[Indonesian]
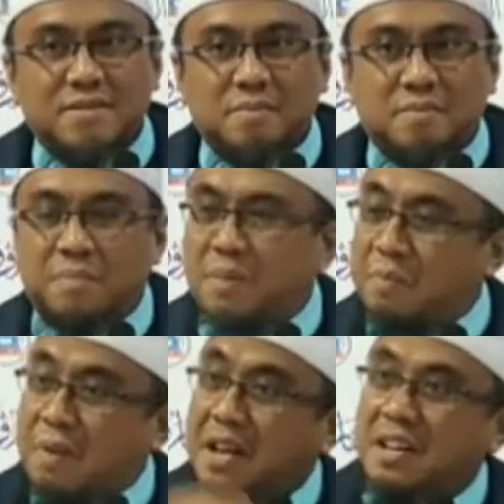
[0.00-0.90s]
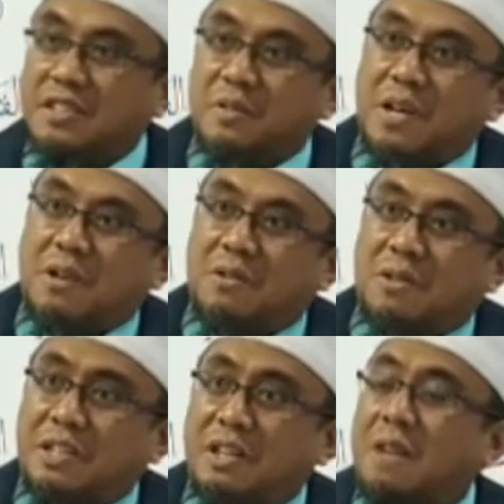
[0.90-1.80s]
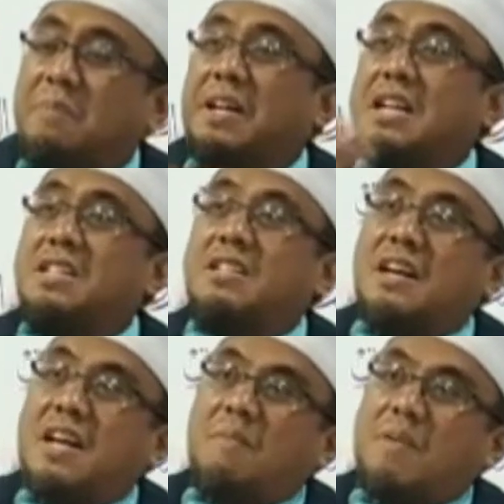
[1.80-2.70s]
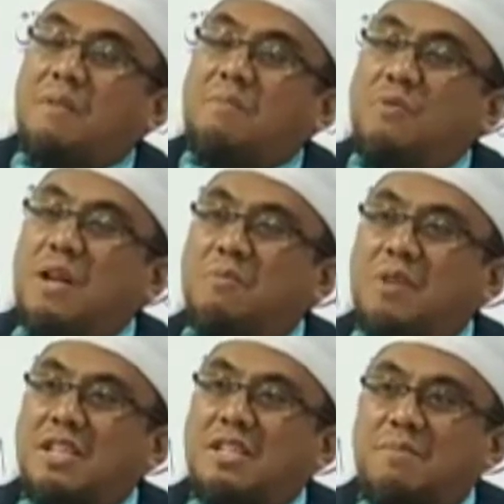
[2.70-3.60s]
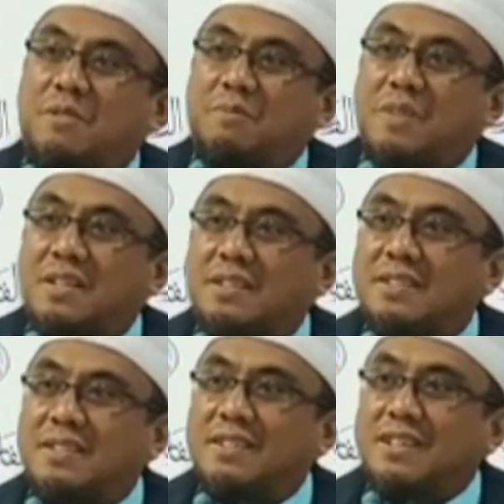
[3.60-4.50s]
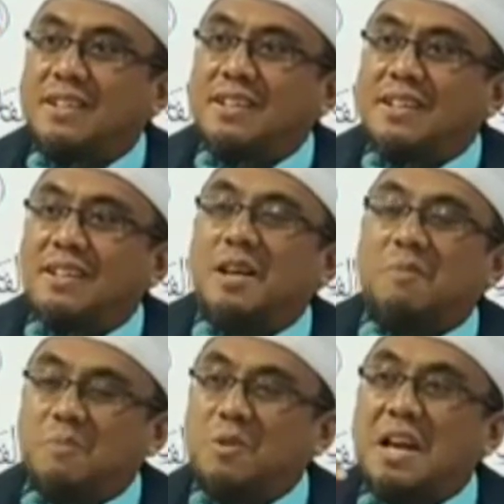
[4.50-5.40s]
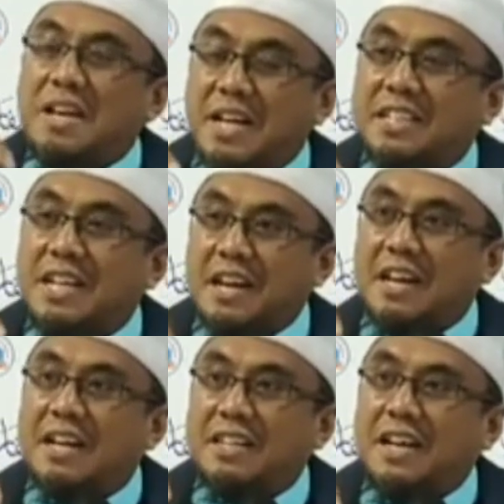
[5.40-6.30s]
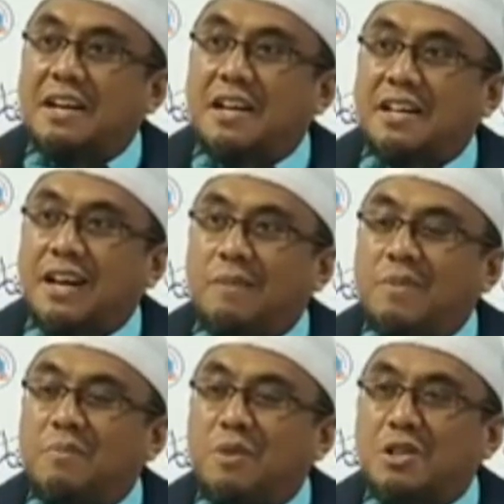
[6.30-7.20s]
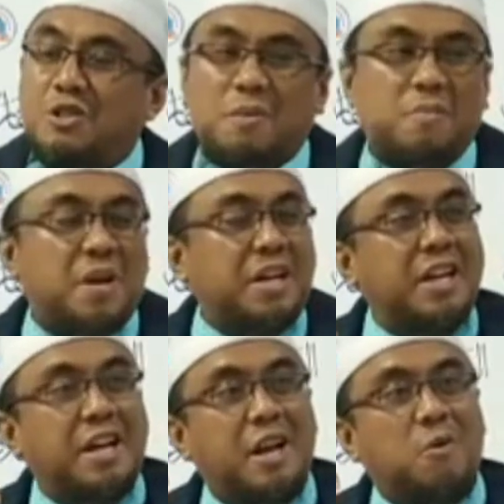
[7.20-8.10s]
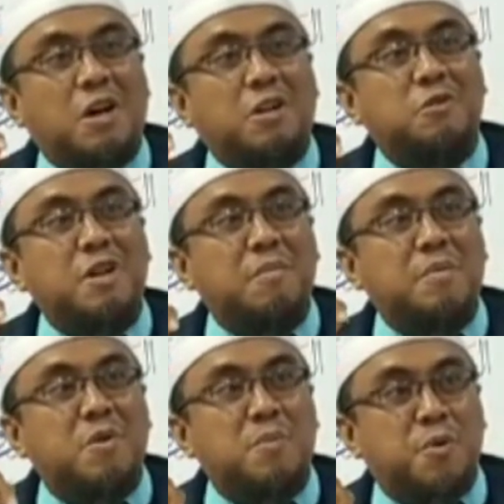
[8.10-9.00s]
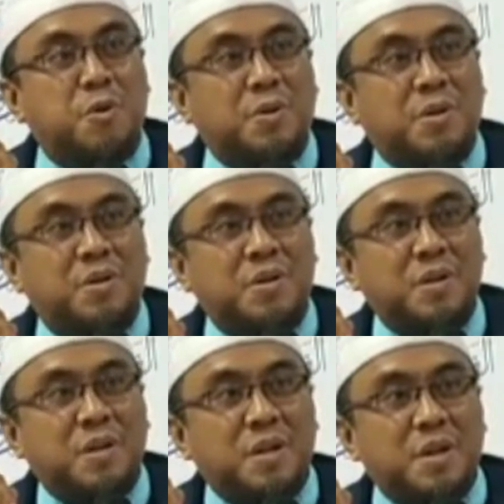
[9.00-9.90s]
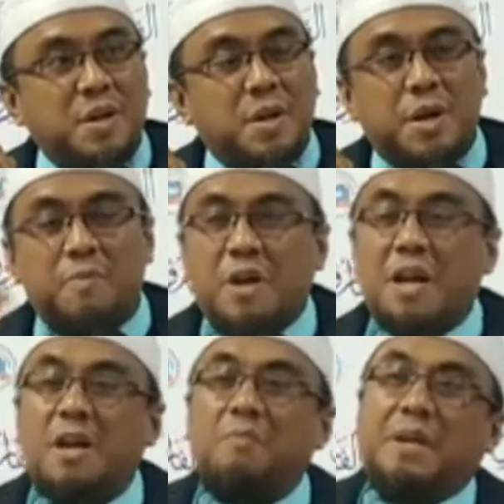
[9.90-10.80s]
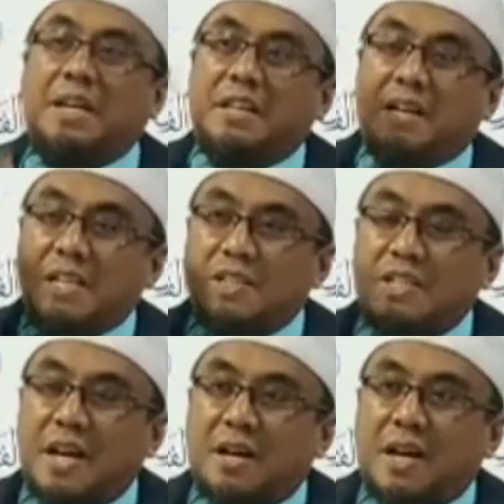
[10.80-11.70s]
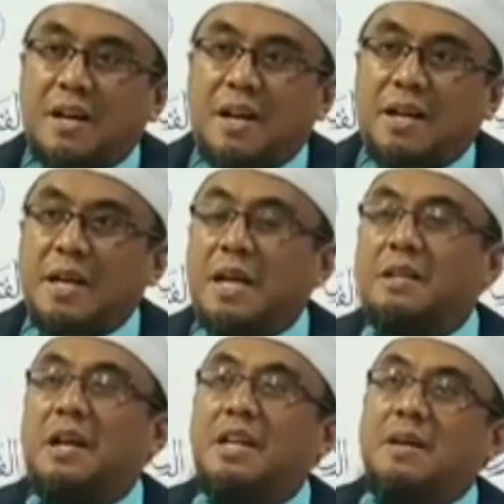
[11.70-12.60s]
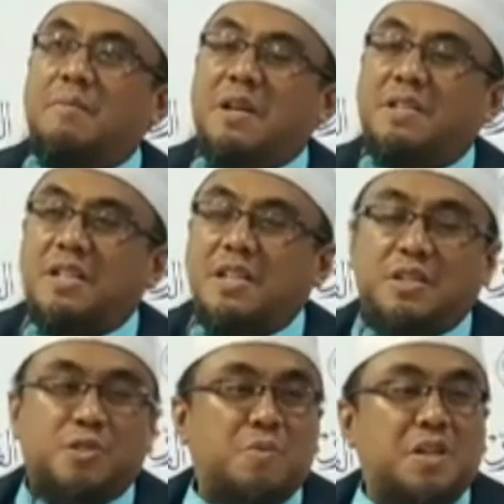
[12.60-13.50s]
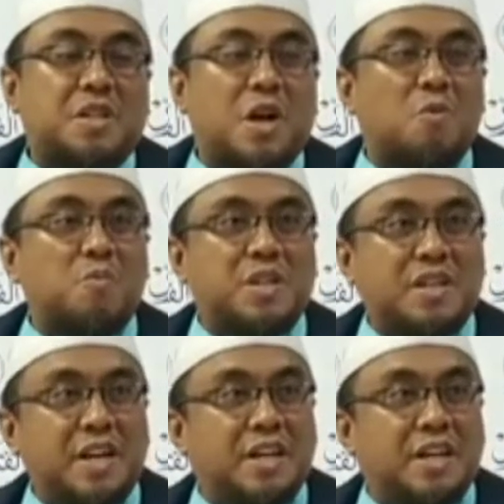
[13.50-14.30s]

memperbanyak saudara kita lebih kencang daripada bulan-bulan sebelumnya dan bulan yang sekarang kita ada di dalamnya bulan Syakban ini adalah waktunya memupuk di mana lebih kita gencarkan lagi yang tadinya biasanya cuma saum Senin